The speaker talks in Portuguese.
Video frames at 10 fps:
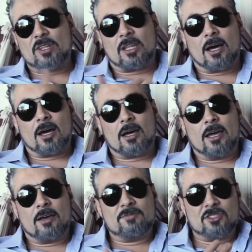que estar tá,
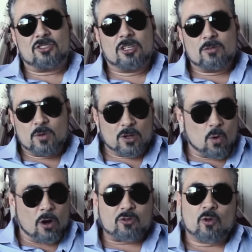é, vestido
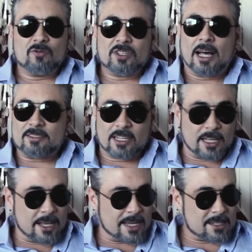igual os convidados
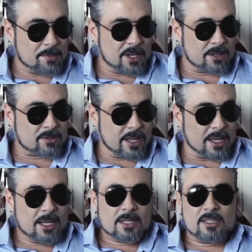daquele casamento,
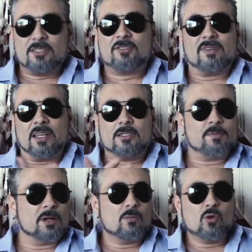né? Se eles estiverem de
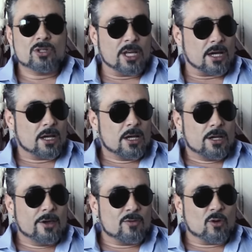bermuda,
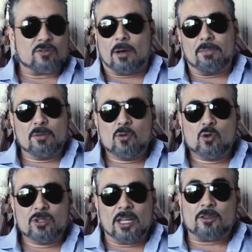eu vou usar
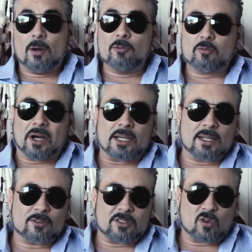bermuda. Então é muito
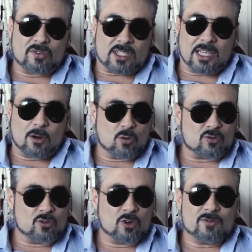bacana você conversar com
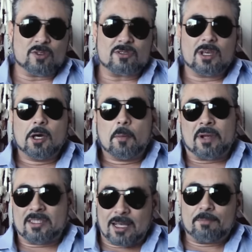os noivos
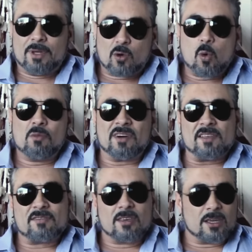para saber como
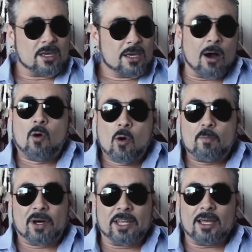vai ser a
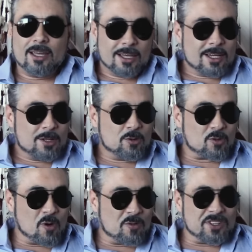roupa, né?
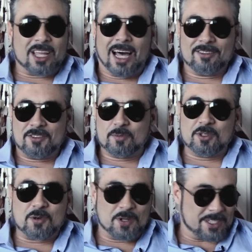dos convidados, esse tipo
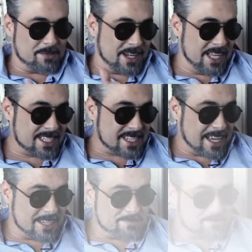de coisa,
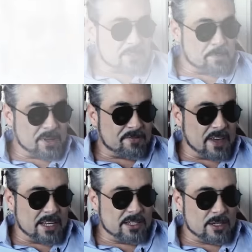beleza? Você
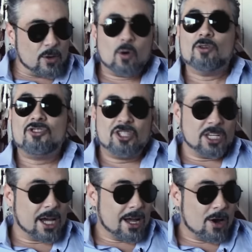prefere o
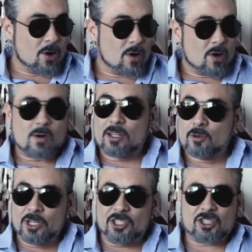dia ou a
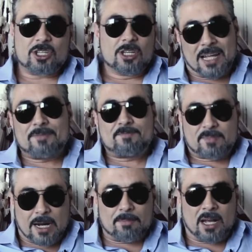noite? Para
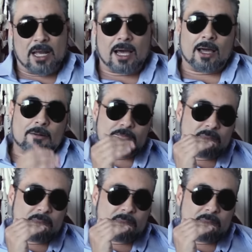trabalhar,